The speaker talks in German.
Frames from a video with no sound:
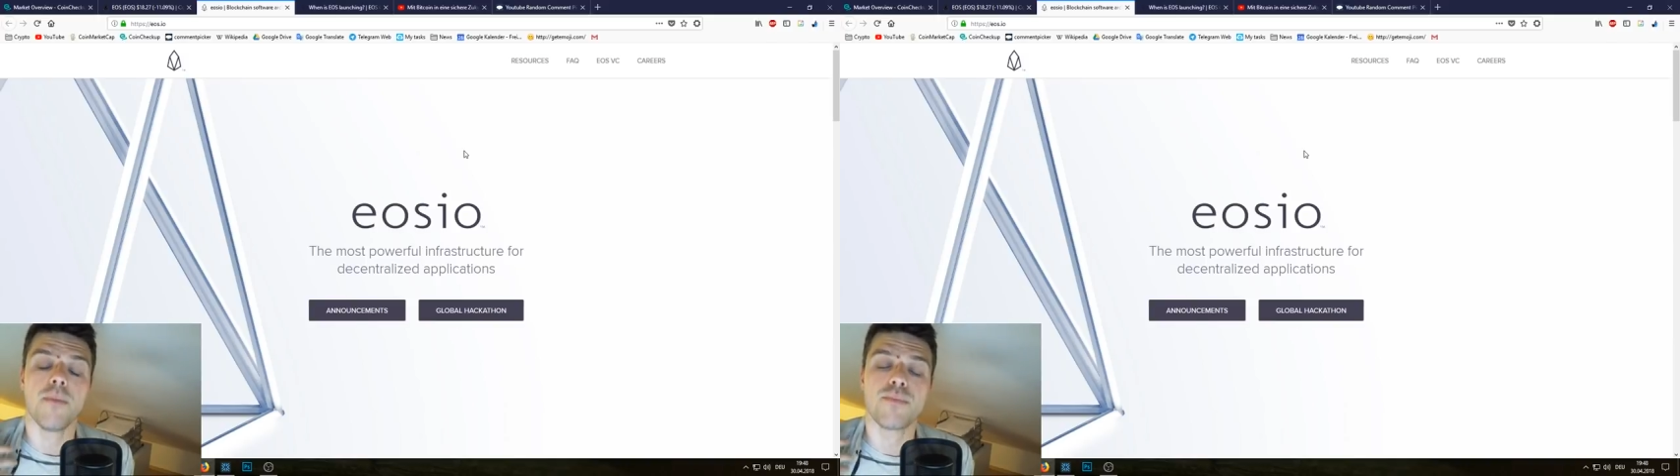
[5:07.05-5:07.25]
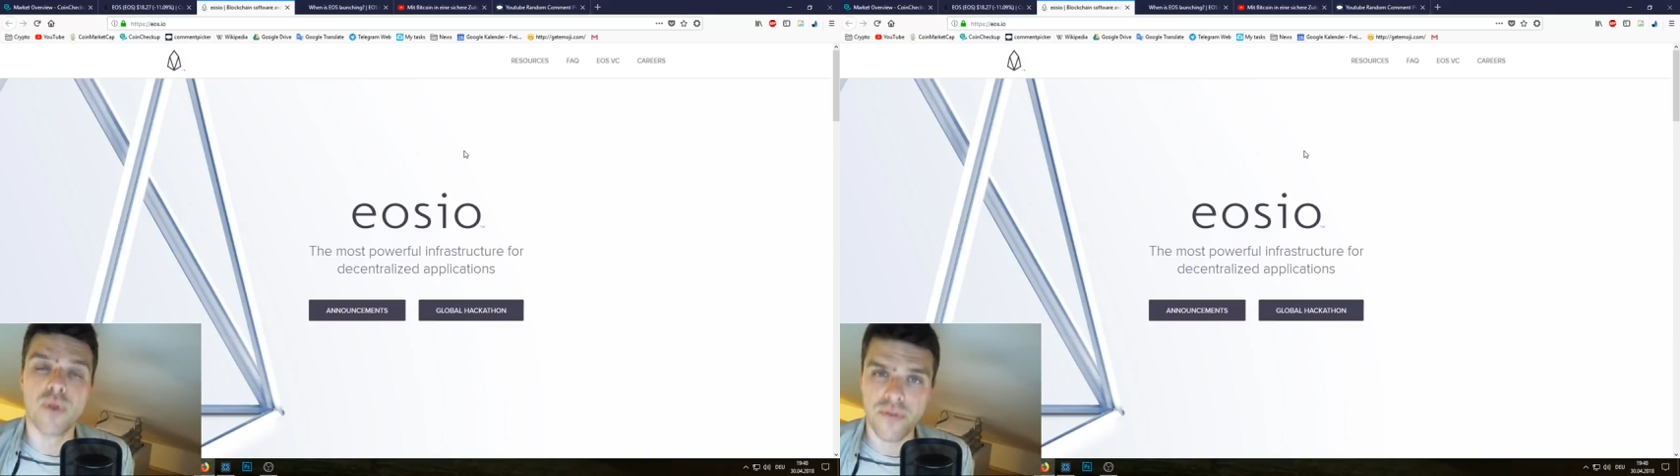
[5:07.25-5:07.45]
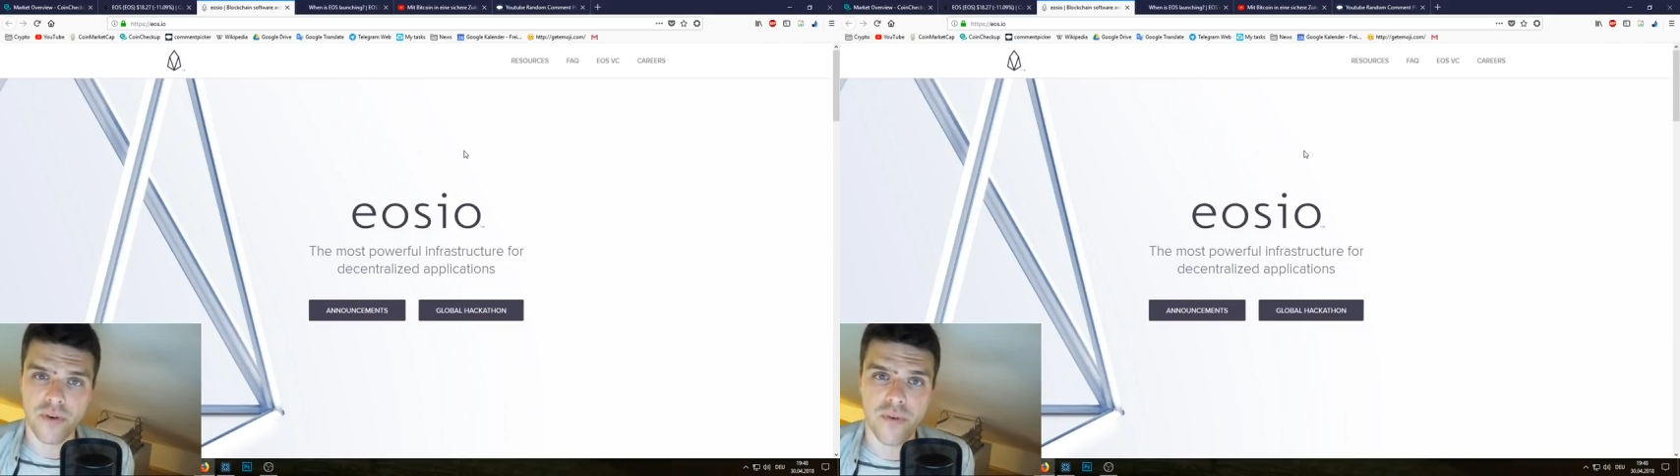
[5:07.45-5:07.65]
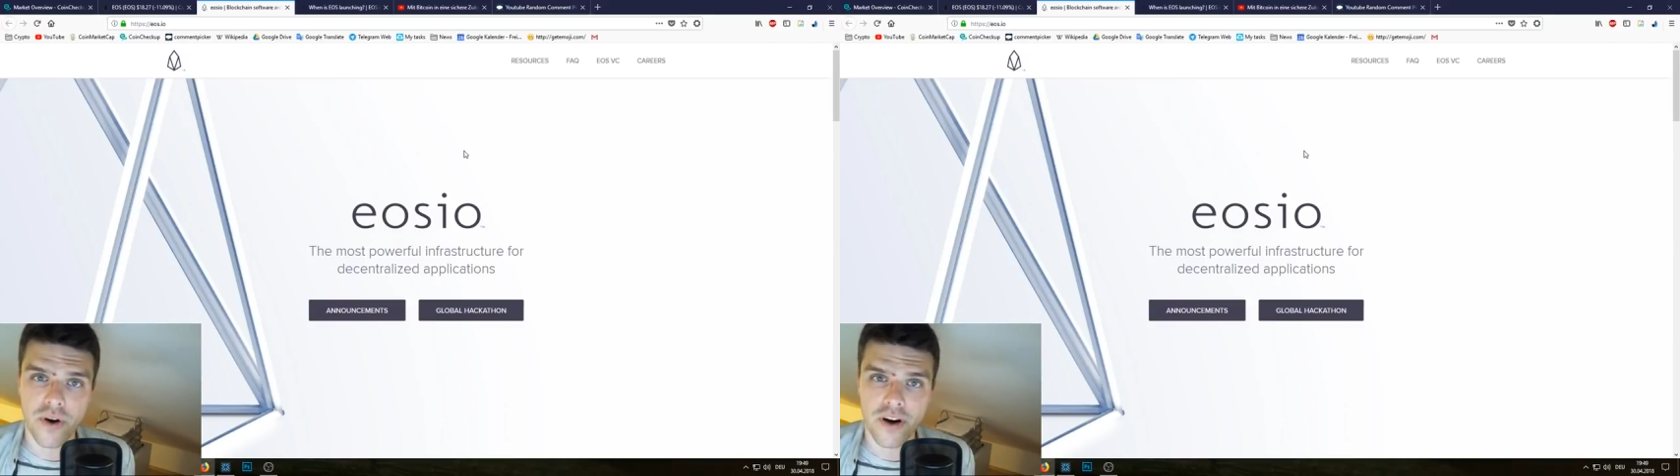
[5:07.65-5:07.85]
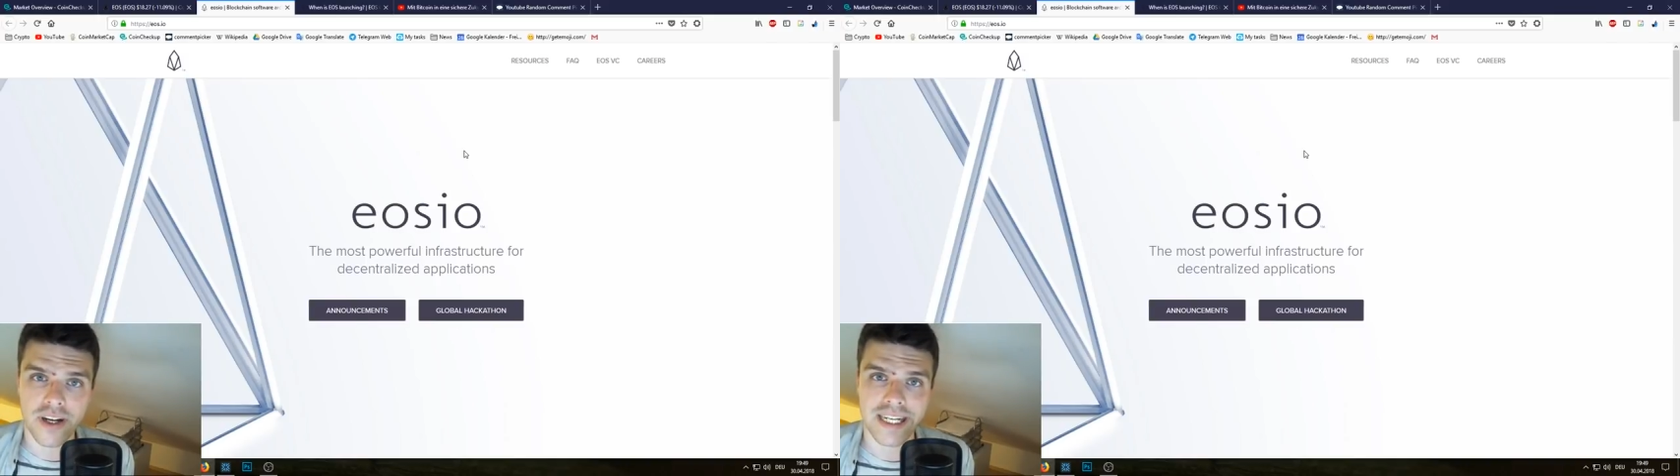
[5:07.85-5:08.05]
Proof of
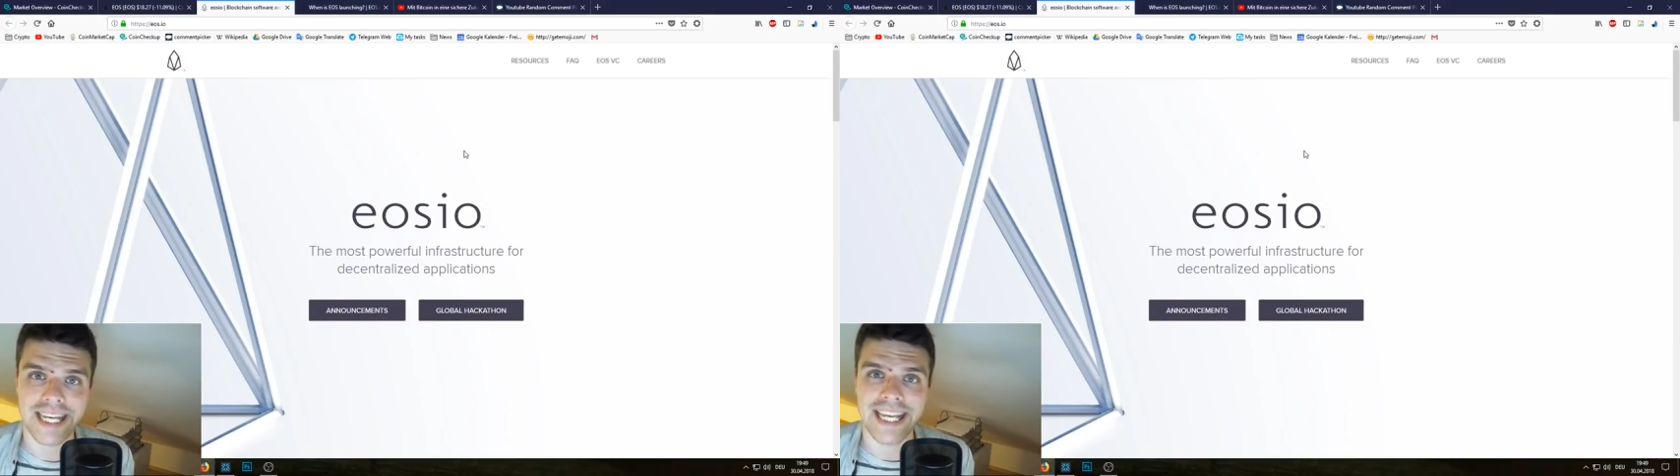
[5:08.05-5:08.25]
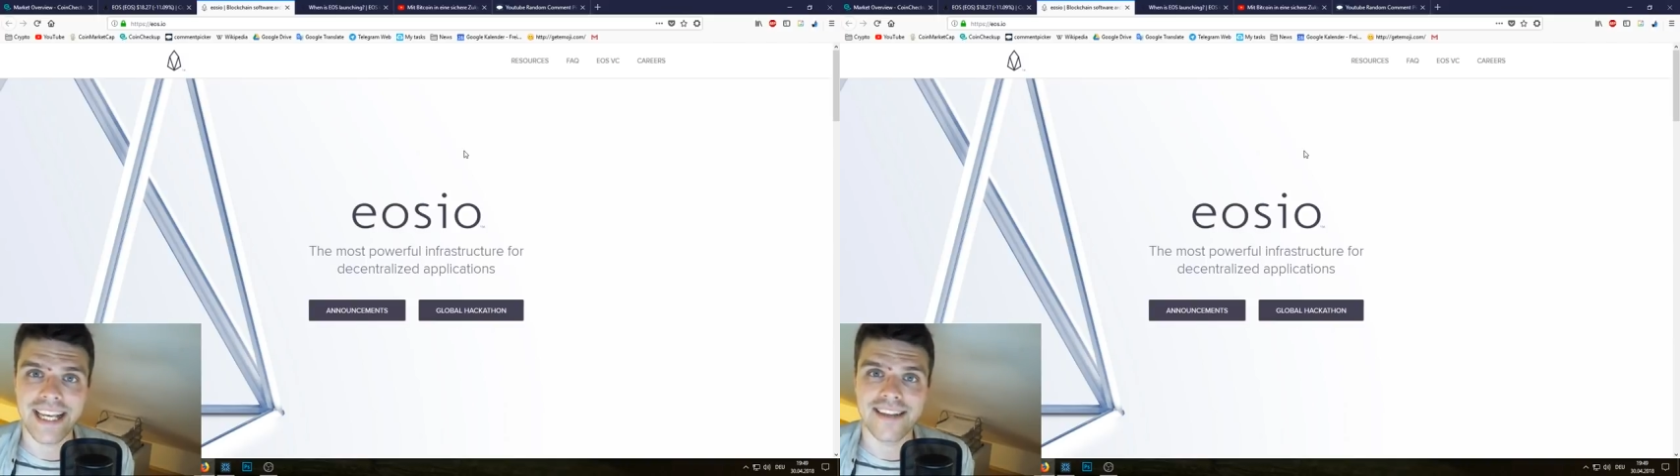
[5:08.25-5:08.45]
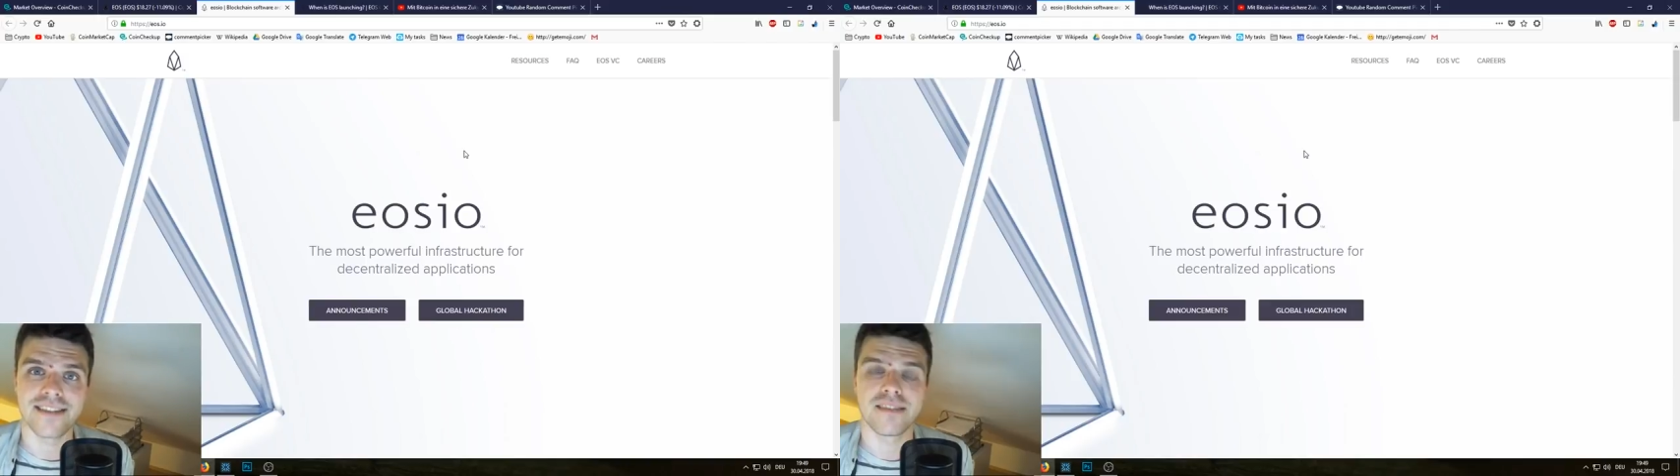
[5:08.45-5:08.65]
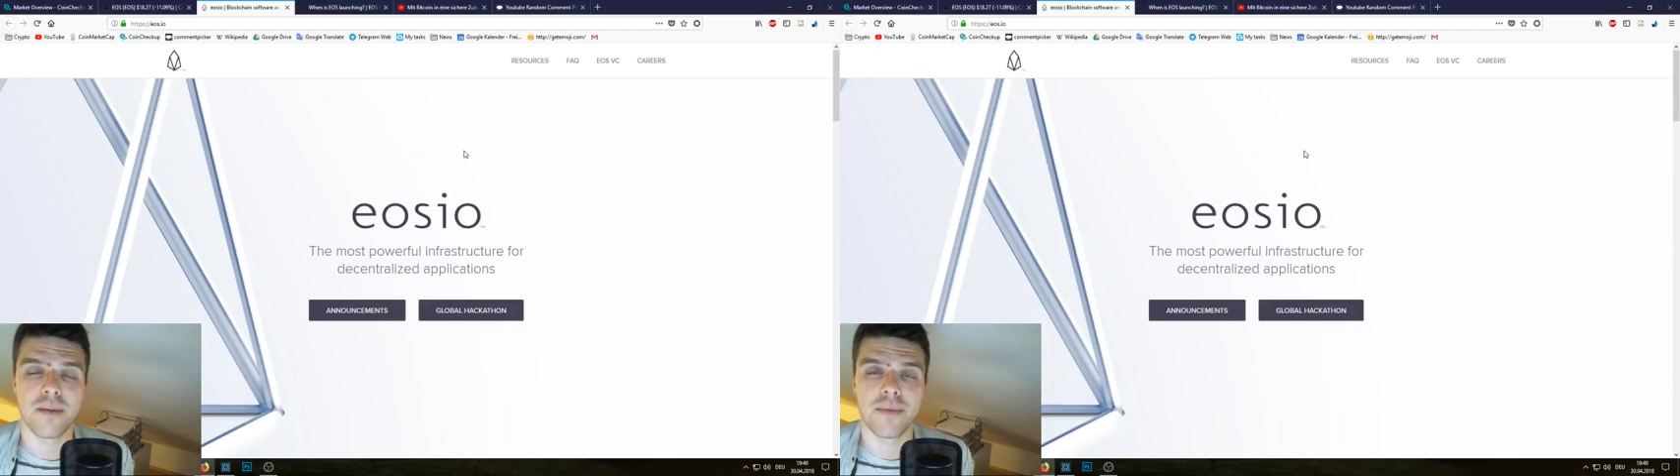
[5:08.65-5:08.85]
Work ist,